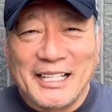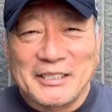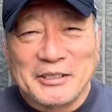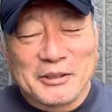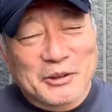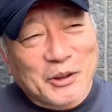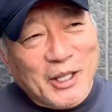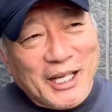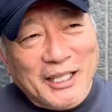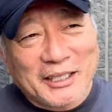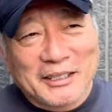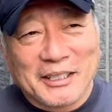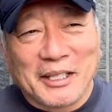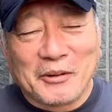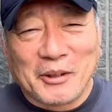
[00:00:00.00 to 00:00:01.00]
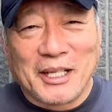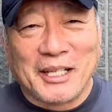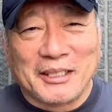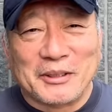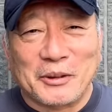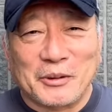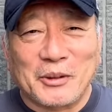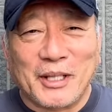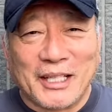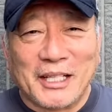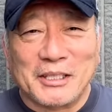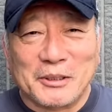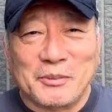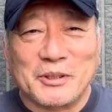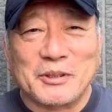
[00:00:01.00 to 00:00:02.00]
ずっとかけてたのかなというような
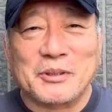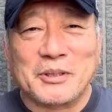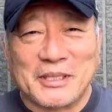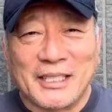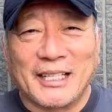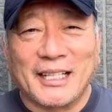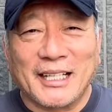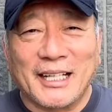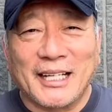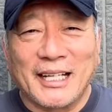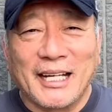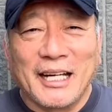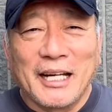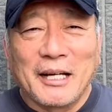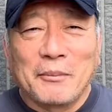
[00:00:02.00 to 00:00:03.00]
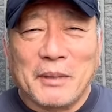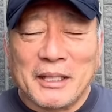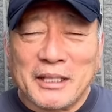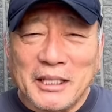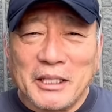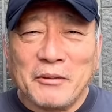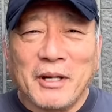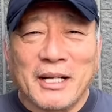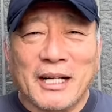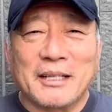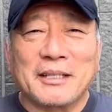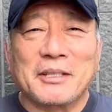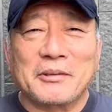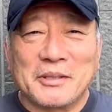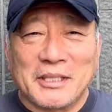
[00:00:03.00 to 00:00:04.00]
感じもするし、まあ、気にはなってますよね、まあ、気にはなっ
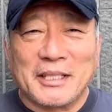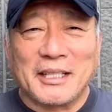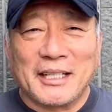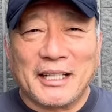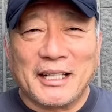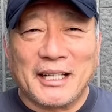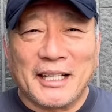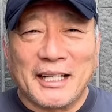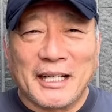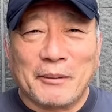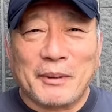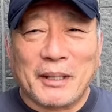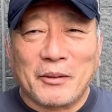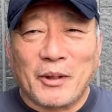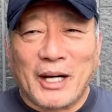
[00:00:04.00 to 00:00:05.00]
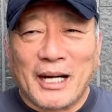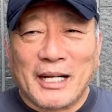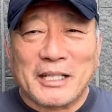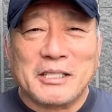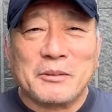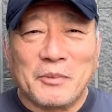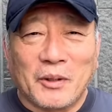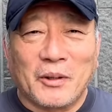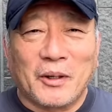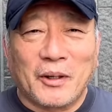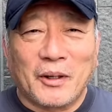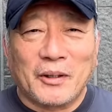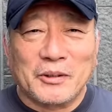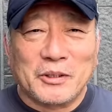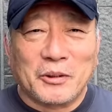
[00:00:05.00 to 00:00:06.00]
てるし、うん、やっぱこう話
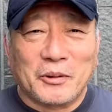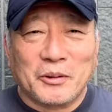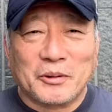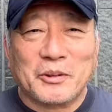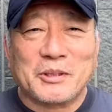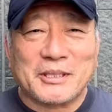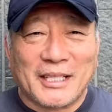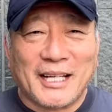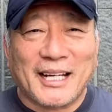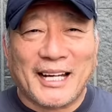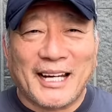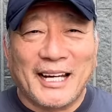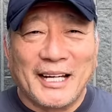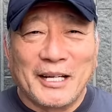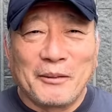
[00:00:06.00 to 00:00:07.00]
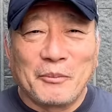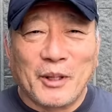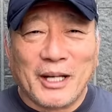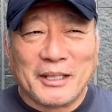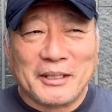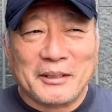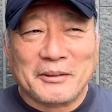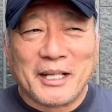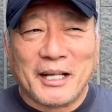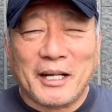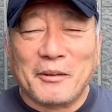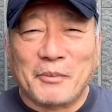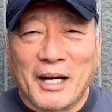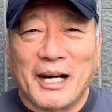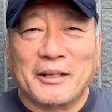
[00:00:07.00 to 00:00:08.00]
も情報としてもらってる気
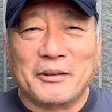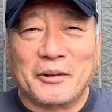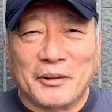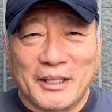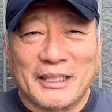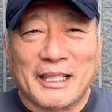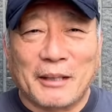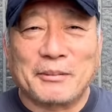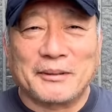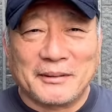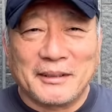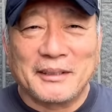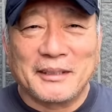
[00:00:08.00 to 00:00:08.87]
配もあるよね多分